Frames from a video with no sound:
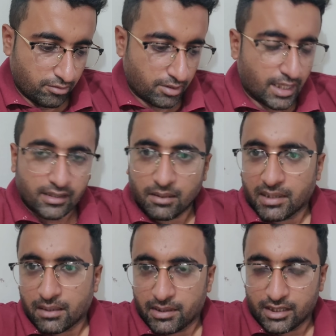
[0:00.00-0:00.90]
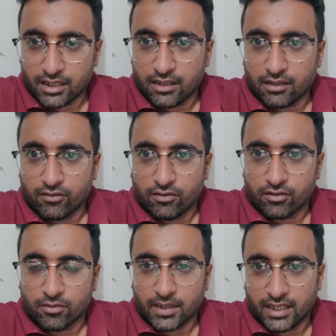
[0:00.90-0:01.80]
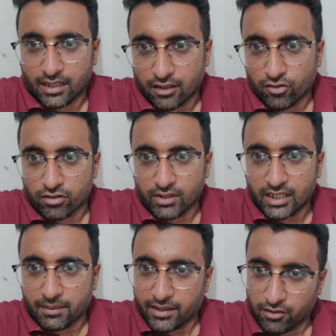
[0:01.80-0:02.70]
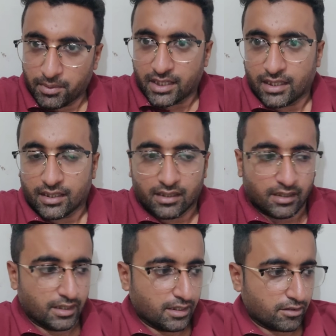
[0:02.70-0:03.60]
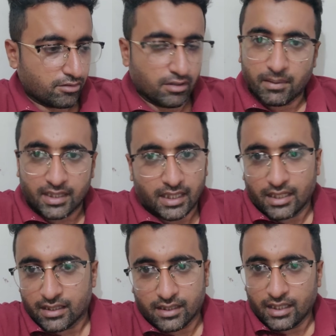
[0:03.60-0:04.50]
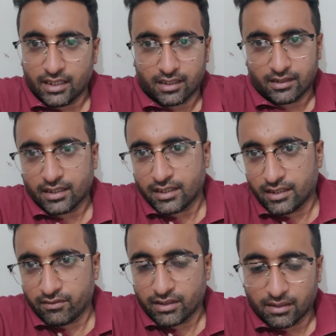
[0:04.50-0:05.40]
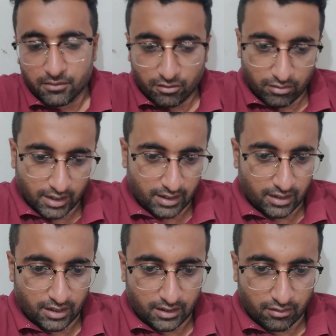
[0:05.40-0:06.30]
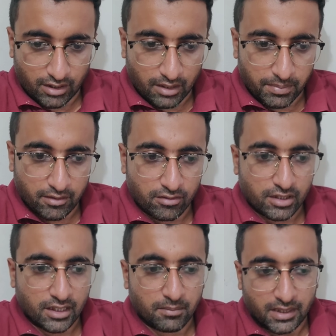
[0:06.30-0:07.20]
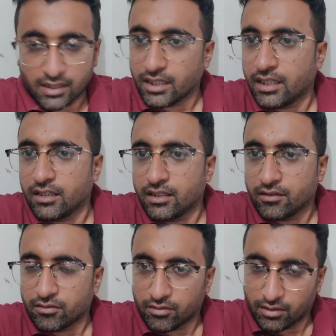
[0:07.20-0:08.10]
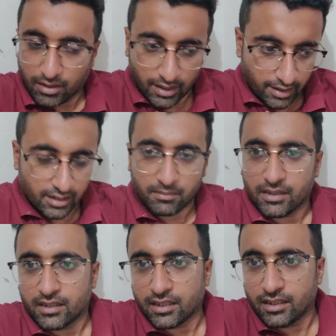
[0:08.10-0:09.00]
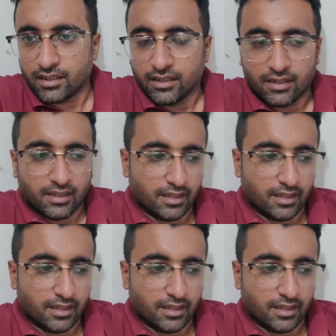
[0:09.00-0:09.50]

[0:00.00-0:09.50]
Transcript: तो रात के बारह बजे वो जो मलेरिया का कोर्स वाली टैबलेट है वो भी खिला दिए तो हमारी हालात नहीं है जाने की वरना हम ज़रूर जाते हैं इन घर पर उनसे मिलते हैं आंटी से मिलते हैं